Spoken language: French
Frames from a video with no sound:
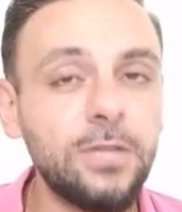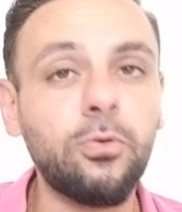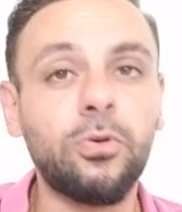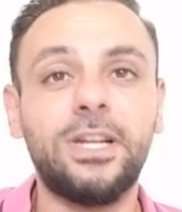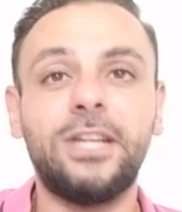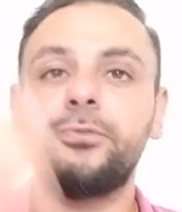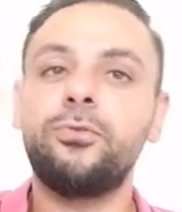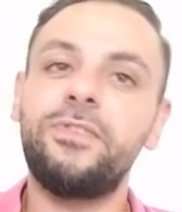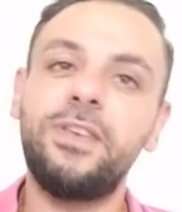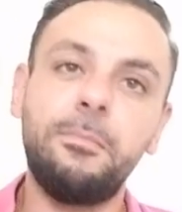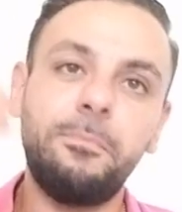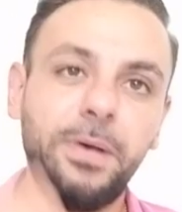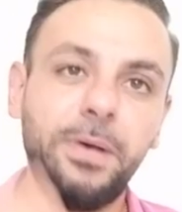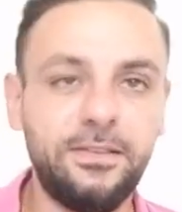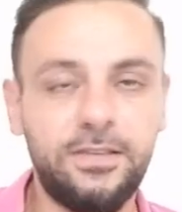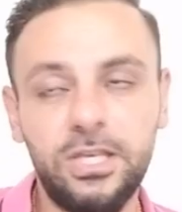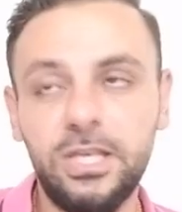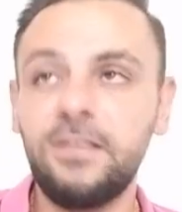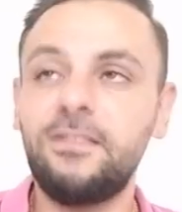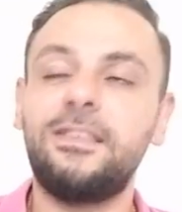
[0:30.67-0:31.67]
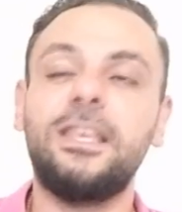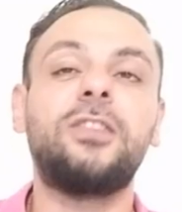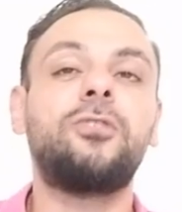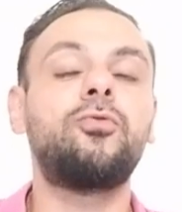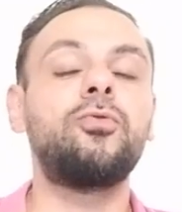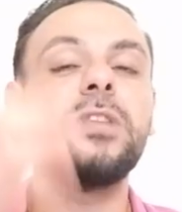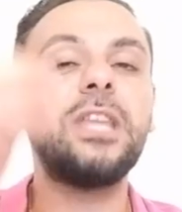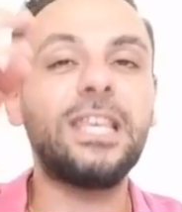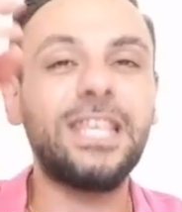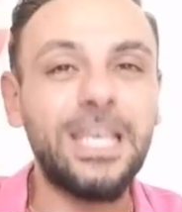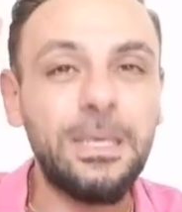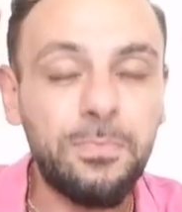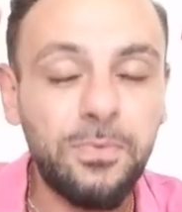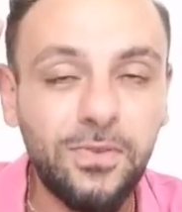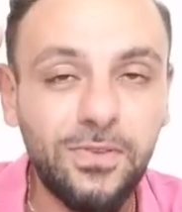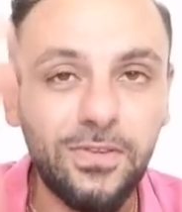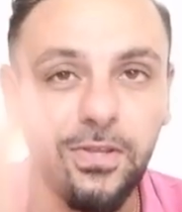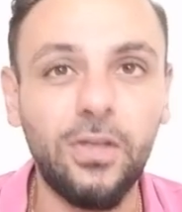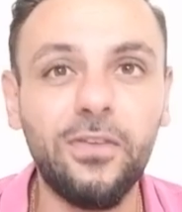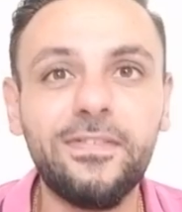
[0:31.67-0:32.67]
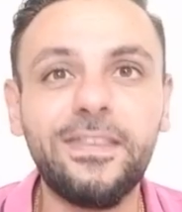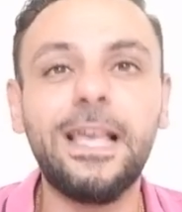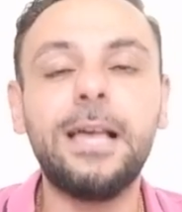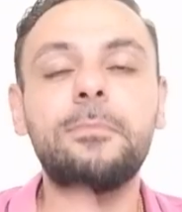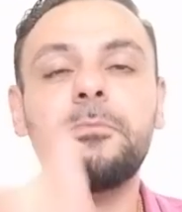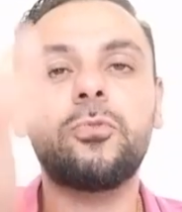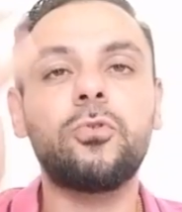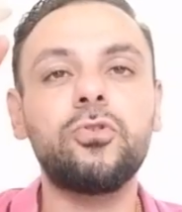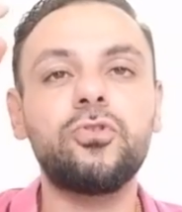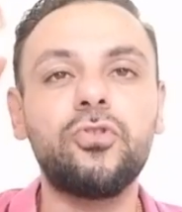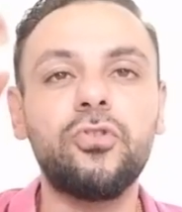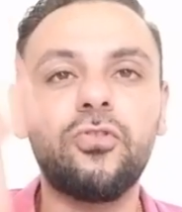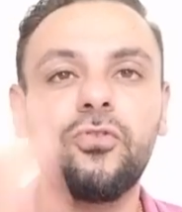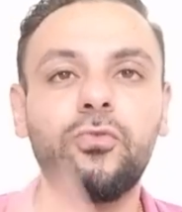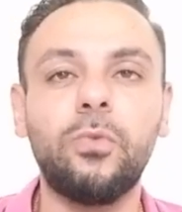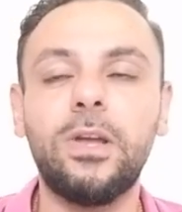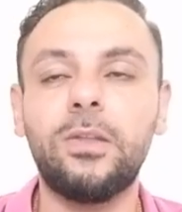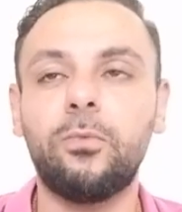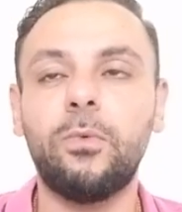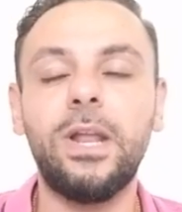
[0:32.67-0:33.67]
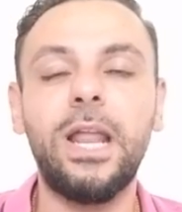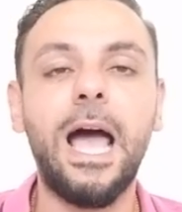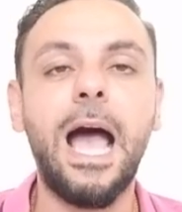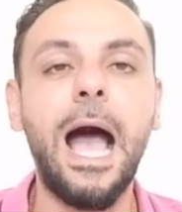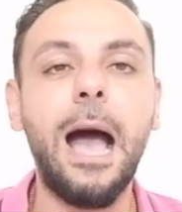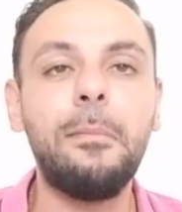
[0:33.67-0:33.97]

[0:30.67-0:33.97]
Donc la deuxième partie, c'est une équipe sans âme que je souhaite voilà